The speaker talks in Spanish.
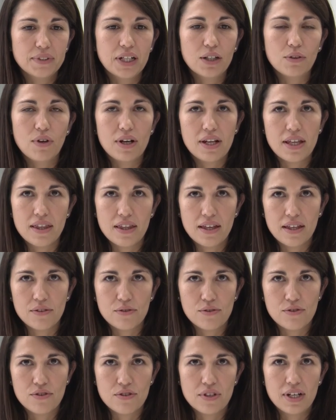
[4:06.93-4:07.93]

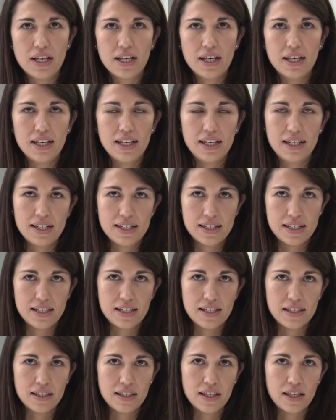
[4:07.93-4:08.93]
actualizados en este
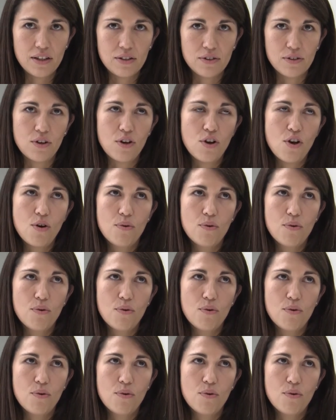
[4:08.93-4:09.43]
sentido?